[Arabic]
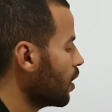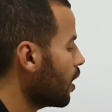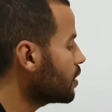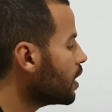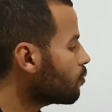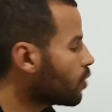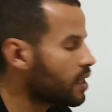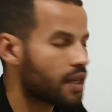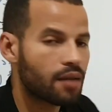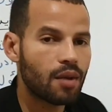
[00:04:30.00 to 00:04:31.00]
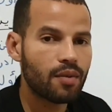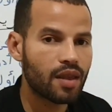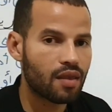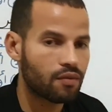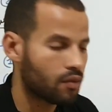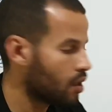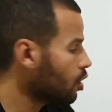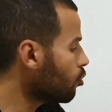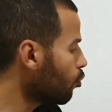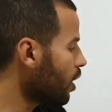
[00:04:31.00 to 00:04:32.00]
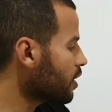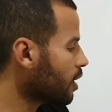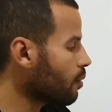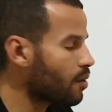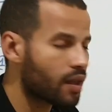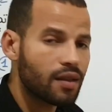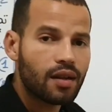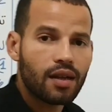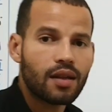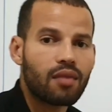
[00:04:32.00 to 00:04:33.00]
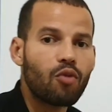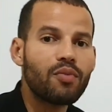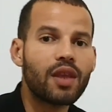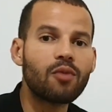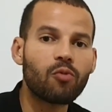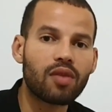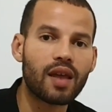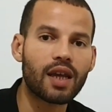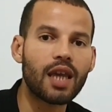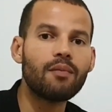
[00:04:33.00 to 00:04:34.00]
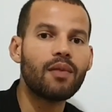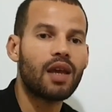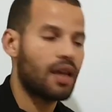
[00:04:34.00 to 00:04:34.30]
هذه معادله المماس والمعادله المماس كنرسمو منها المستقيم